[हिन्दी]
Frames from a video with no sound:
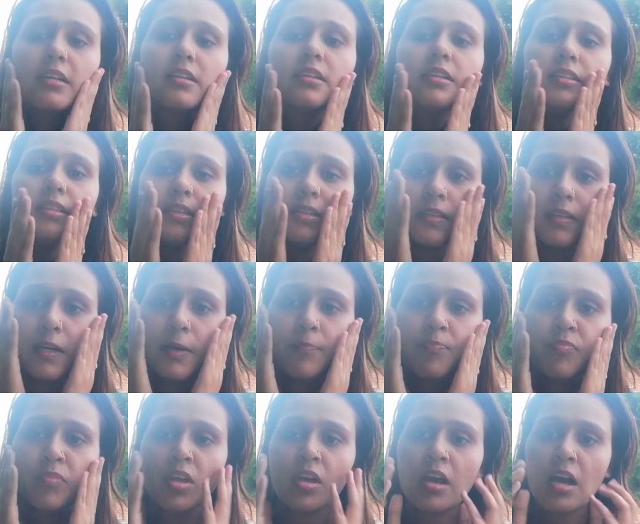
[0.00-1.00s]
करके देखना
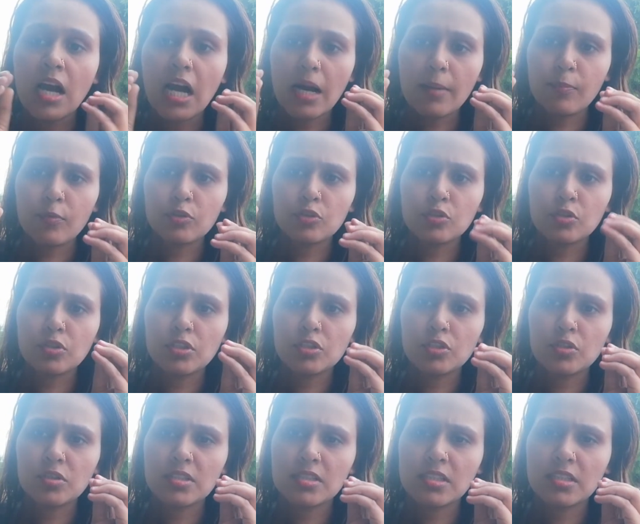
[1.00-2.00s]
आपको छोटे
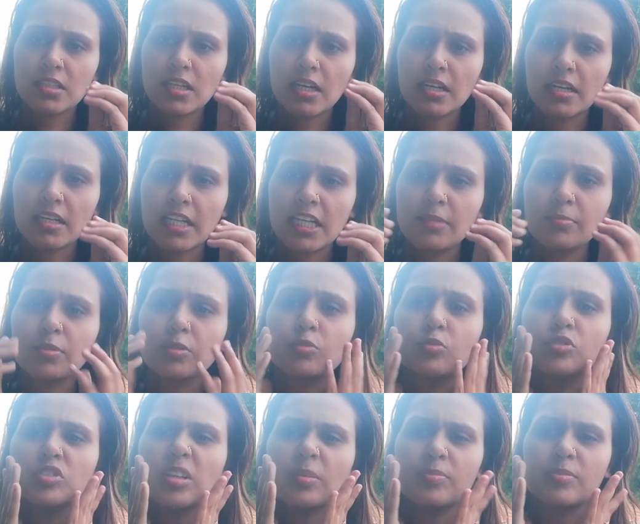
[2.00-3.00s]
छोटे से दाने टाइप के
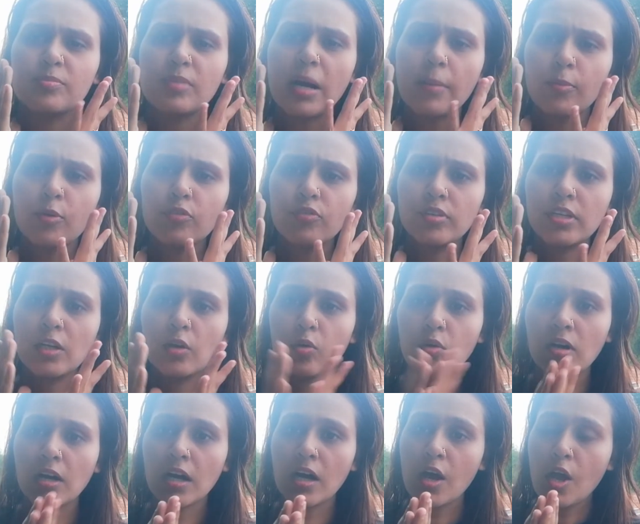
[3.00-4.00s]
कुछ आपको फील
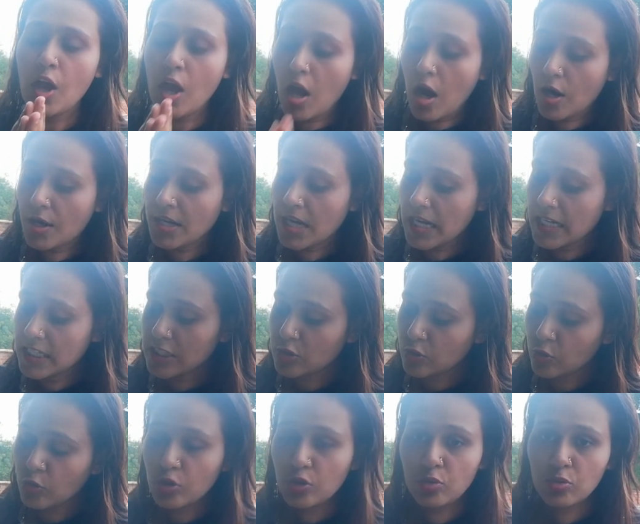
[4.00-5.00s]
होगा और
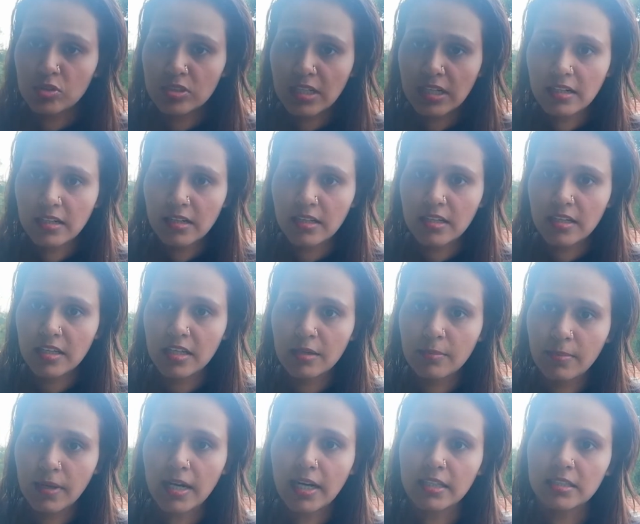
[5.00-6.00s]
इसको यूज़ कर लेने
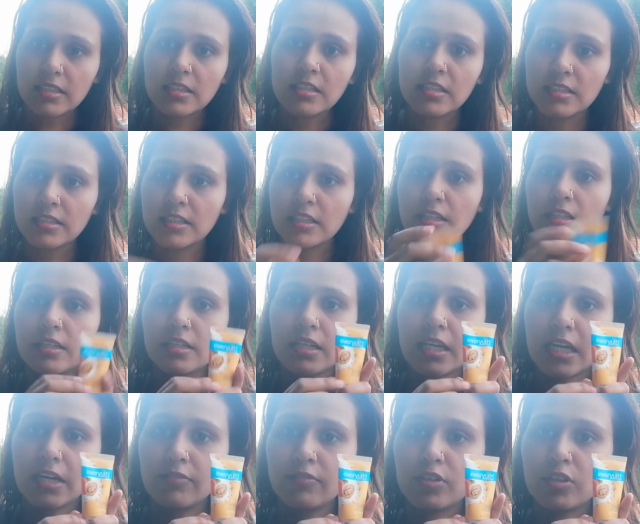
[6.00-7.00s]
के बाद ये
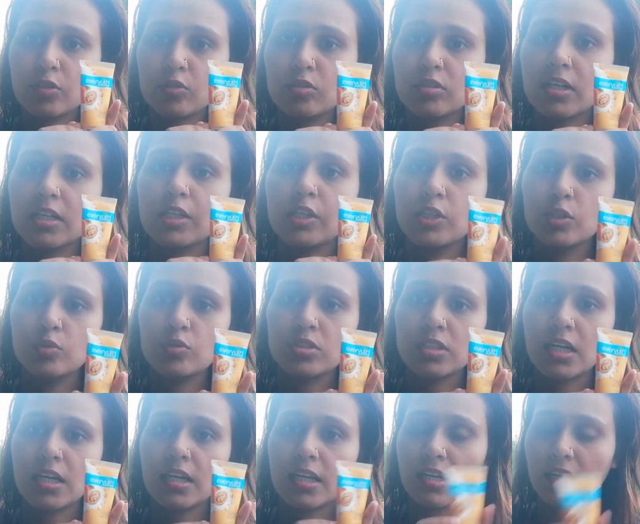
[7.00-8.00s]
यूथ का ये
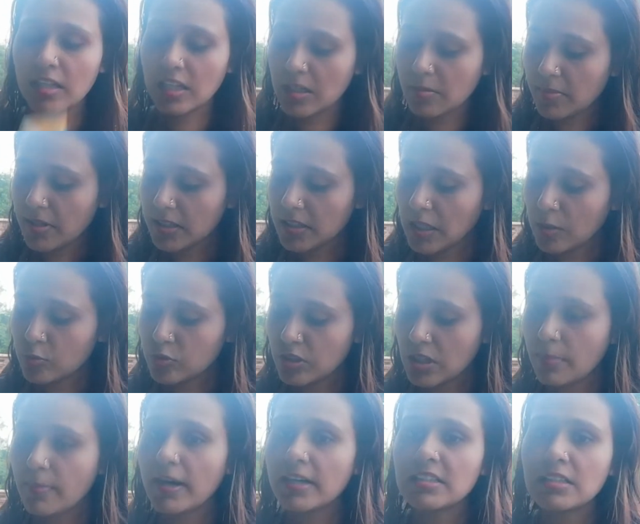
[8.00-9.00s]
यूज़ कर लेने के बाद
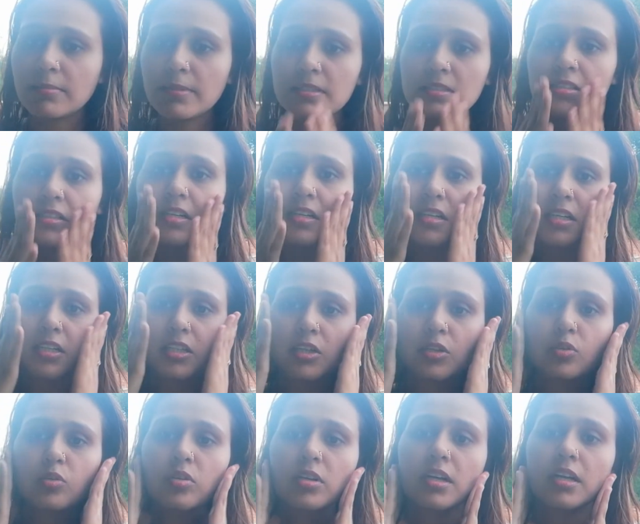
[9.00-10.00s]
उसके बाद आप ऐसे करके
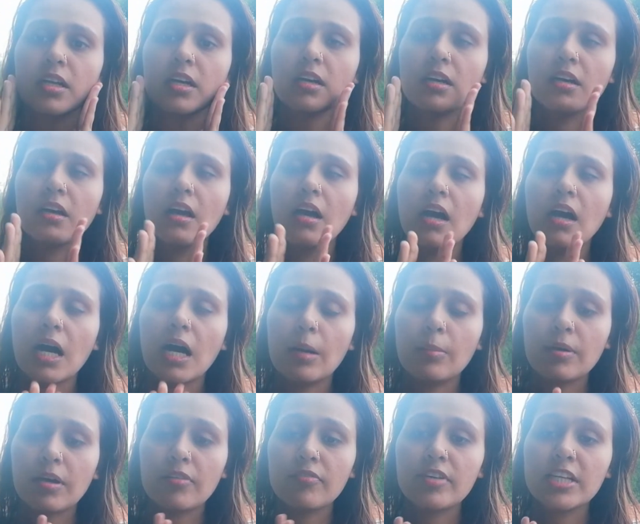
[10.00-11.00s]
देखोगे ना
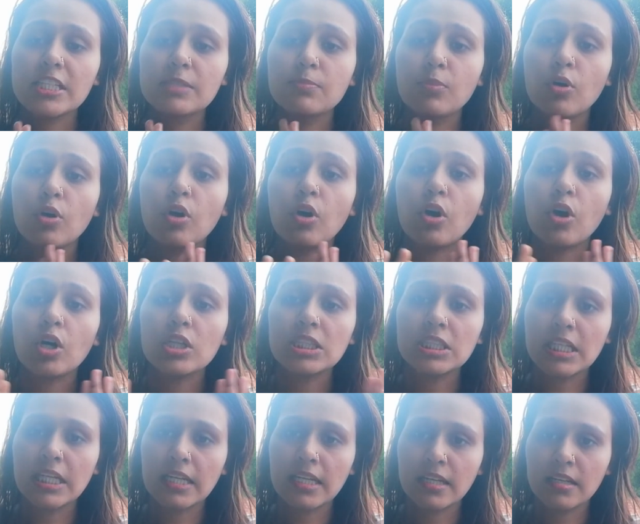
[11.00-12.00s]
आपका फेस
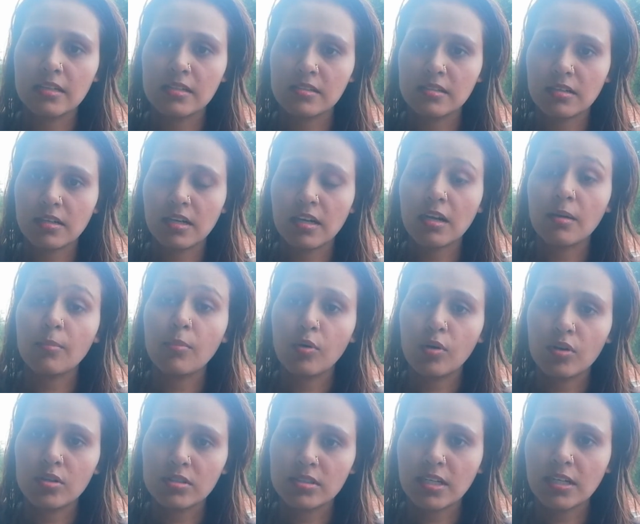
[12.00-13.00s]
बहुत क्लीन नज़र आएगा
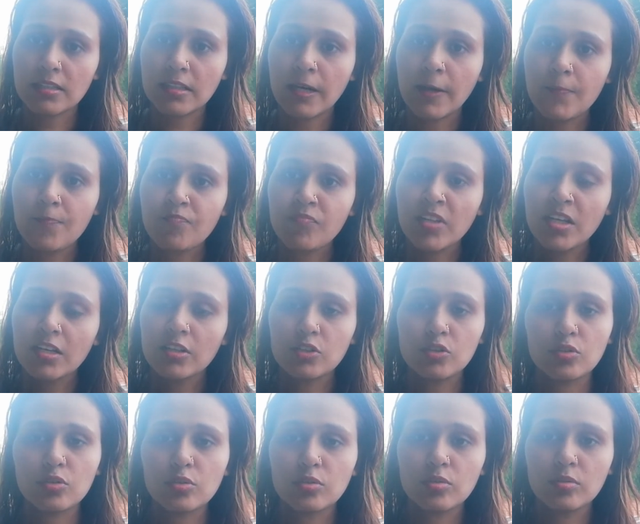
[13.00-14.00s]
बहुत ज़्यादा
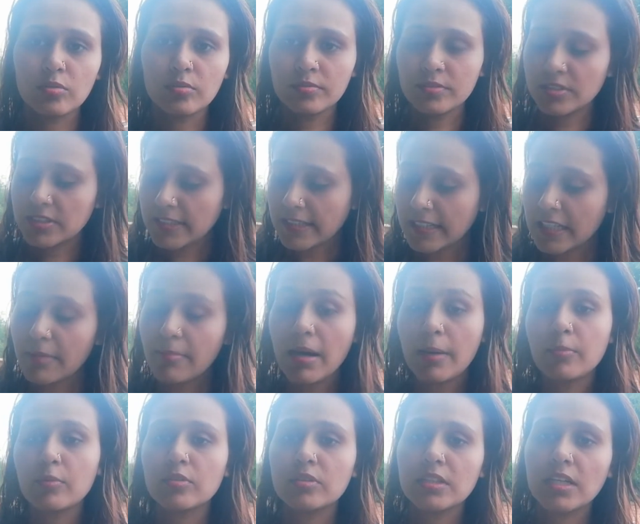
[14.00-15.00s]
सो so, चलिए मैं
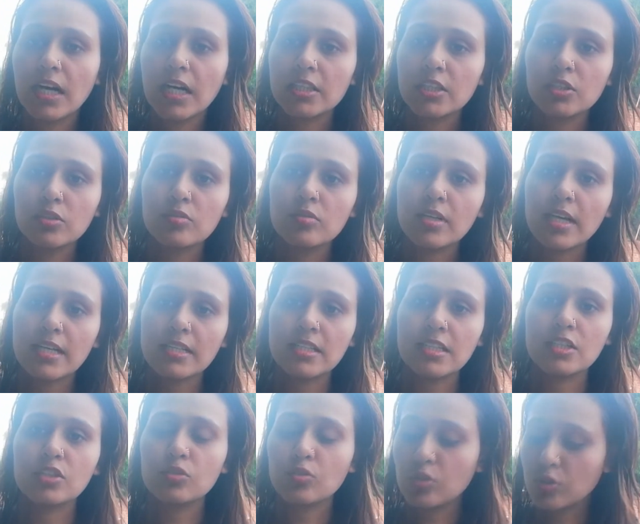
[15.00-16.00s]
आपको दिखाती हूँ
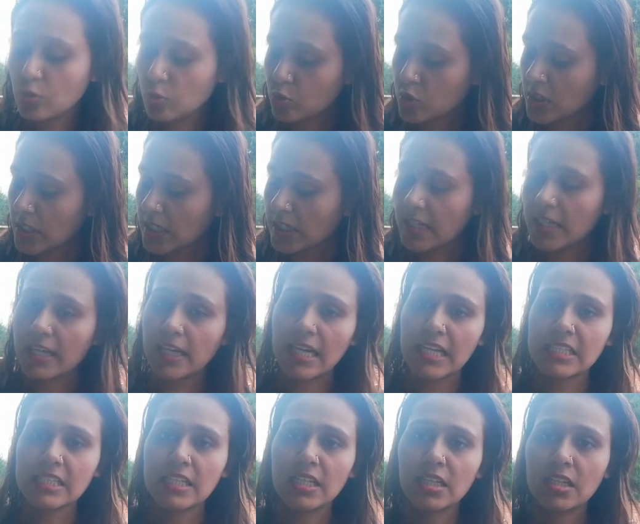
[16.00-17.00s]
कैसे इसको यूज़ करना है
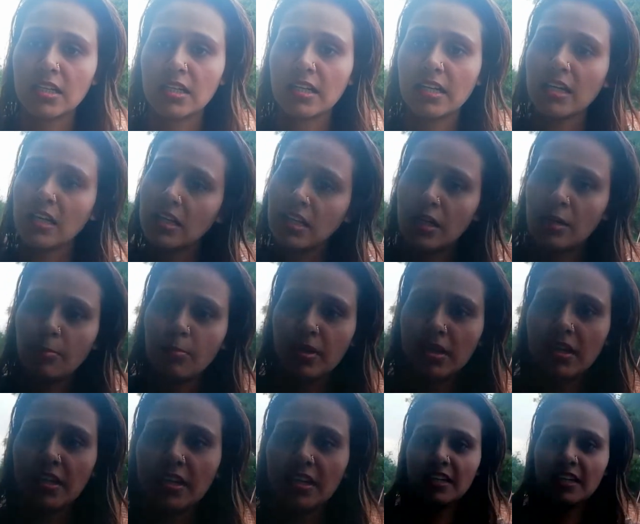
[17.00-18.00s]
कैसे नहीं करना है बने